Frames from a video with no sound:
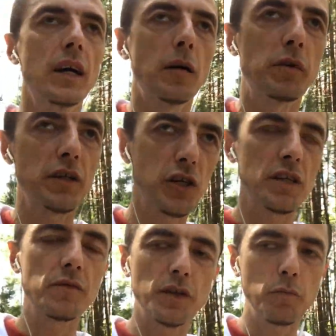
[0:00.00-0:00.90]

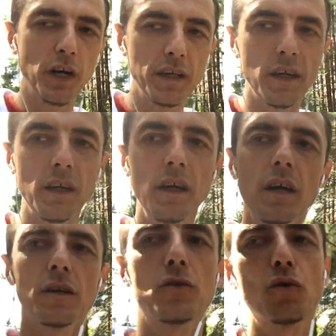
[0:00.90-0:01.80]
Обращайте внимание,
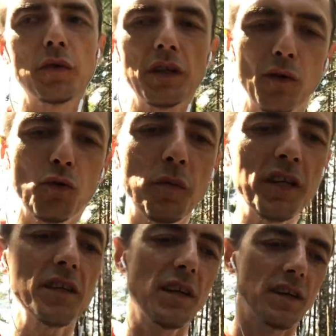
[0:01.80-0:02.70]
чтобы не
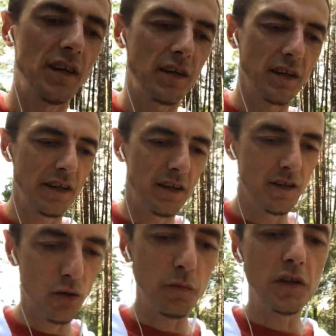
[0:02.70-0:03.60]
купить, э,
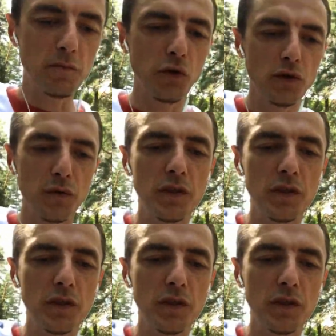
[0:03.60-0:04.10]
чтобы не использовать